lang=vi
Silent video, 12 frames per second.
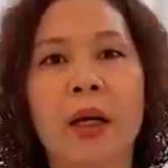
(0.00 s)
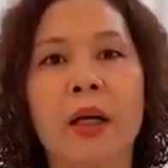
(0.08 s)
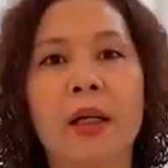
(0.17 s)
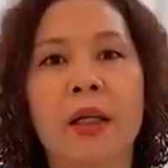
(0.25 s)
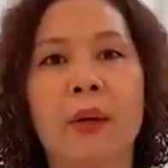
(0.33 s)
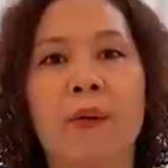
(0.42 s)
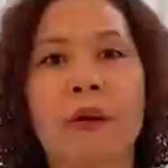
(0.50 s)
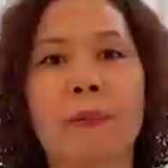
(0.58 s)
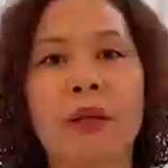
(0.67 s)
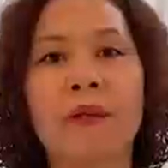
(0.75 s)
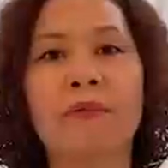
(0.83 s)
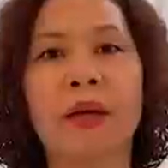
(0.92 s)
hiểu và
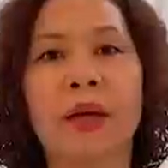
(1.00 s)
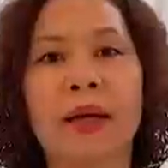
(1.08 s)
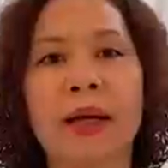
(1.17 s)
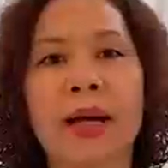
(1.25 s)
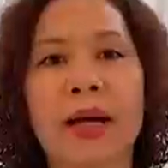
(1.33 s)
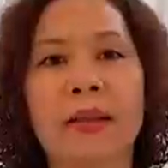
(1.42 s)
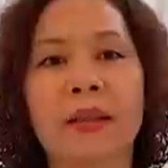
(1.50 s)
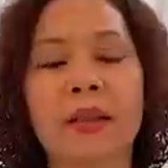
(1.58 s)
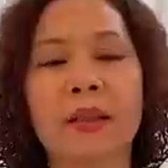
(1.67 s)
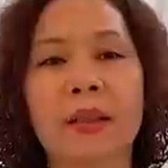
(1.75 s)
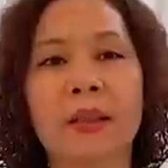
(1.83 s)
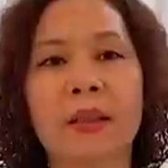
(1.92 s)
biết về các hạt
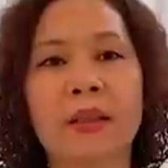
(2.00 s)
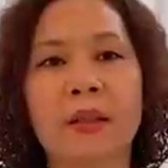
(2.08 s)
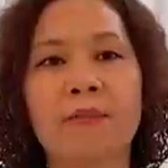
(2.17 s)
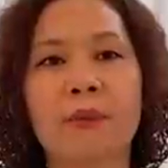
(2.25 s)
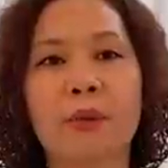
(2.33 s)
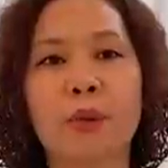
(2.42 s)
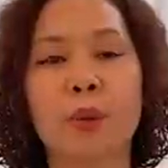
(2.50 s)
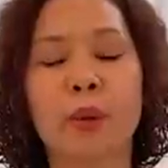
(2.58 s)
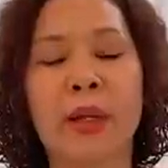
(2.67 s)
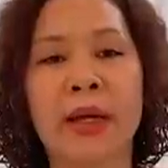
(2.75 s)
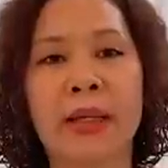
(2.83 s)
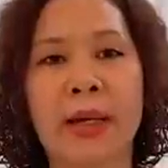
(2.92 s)
chân như trong vũ trụ
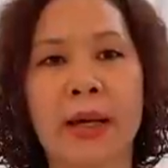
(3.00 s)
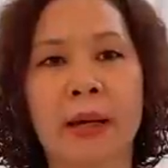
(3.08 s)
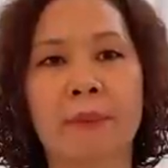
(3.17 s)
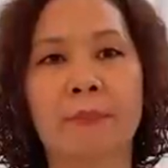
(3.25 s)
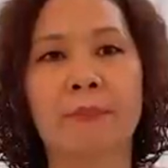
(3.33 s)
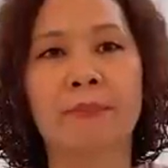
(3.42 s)
này ạ? À?